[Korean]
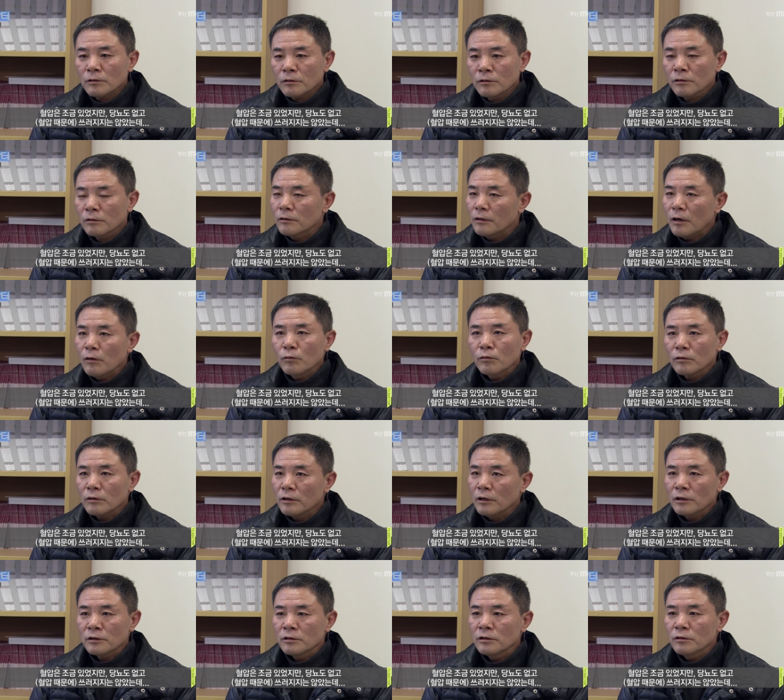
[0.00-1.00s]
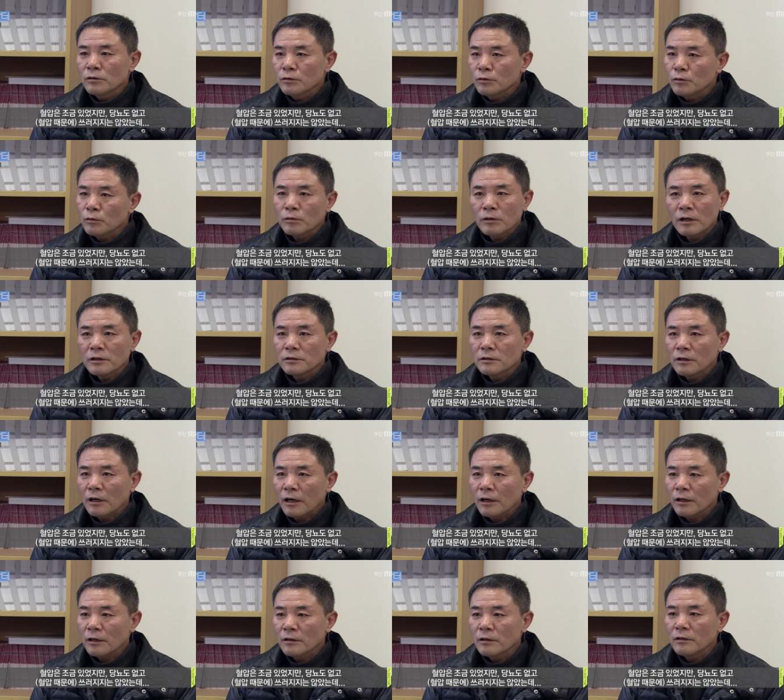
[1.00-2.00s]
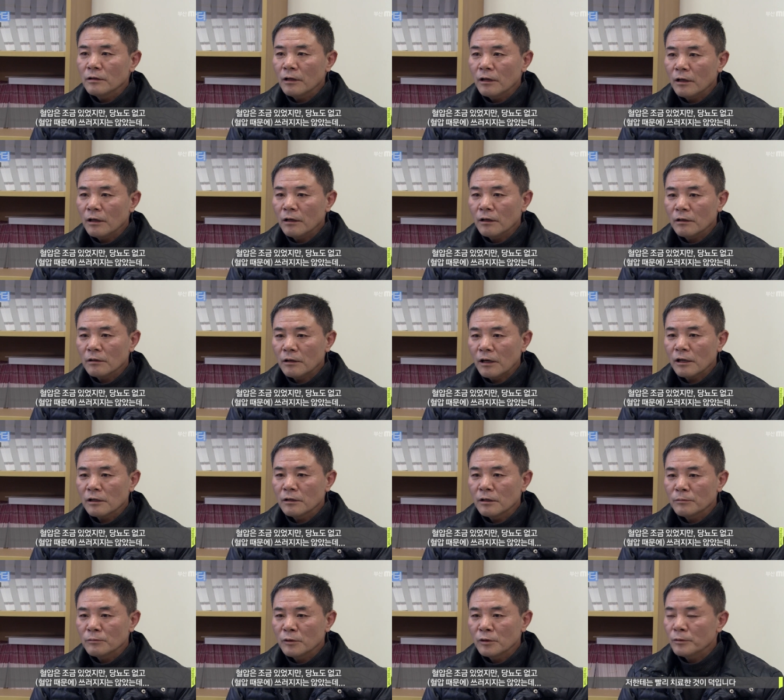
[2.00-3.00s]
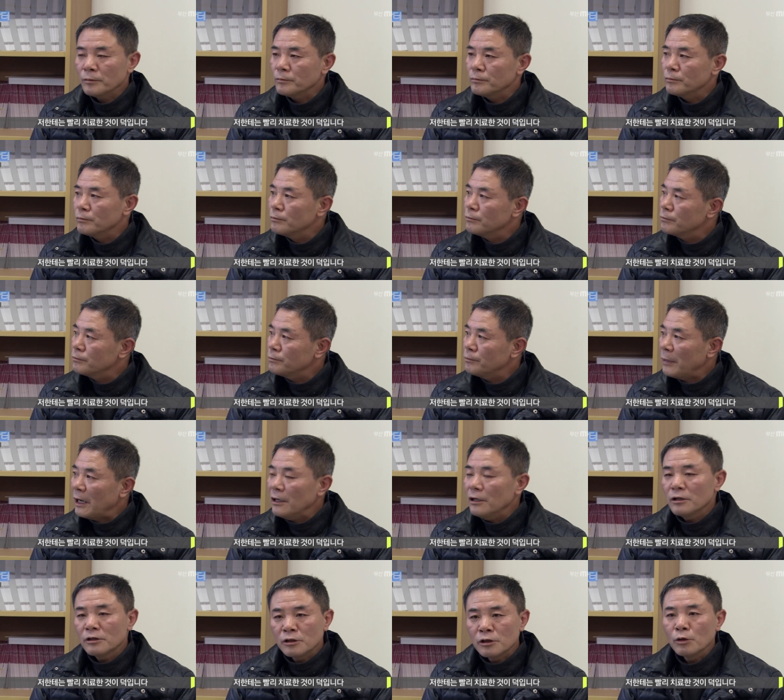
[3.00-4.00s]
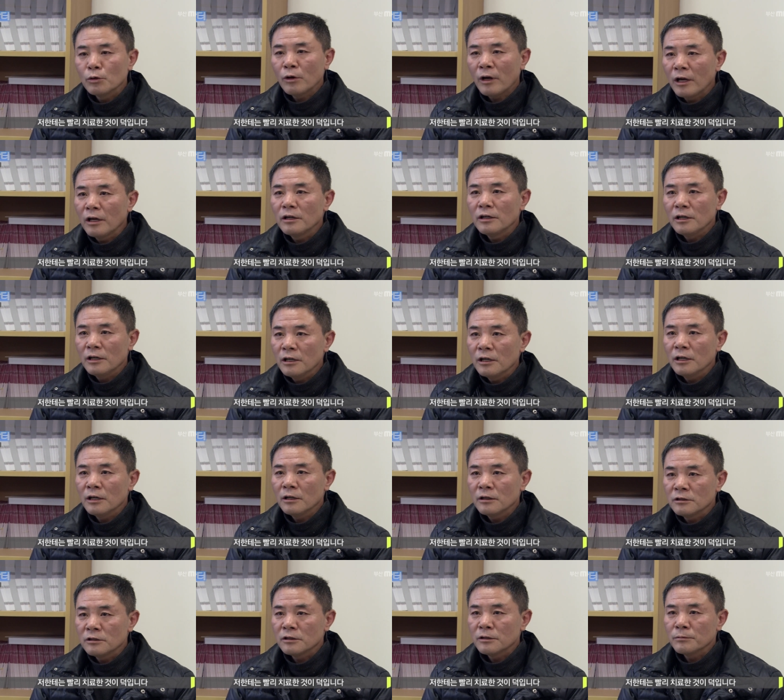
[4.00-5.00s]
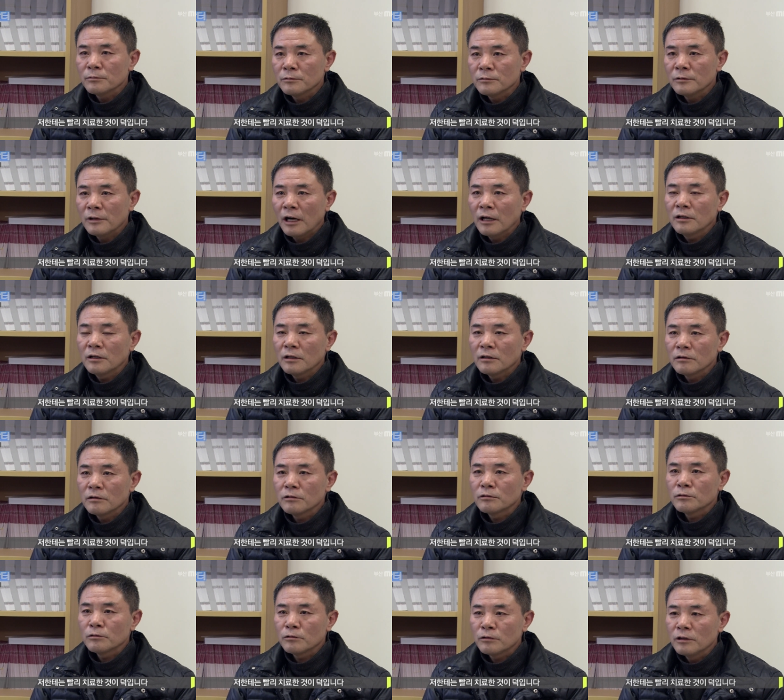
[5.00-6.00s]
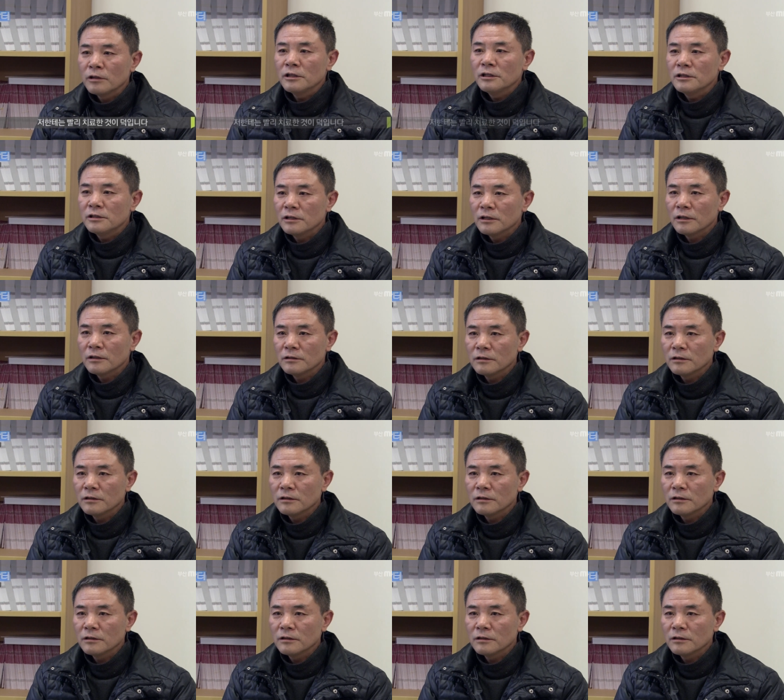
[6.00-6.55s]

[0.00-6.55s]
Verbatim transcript: 그것 갖고는 쓰러지고 그러지는 않았는데 하기야 뭐 빨리 치료한 게 이게 지금 나한테는 억수 로 덕이지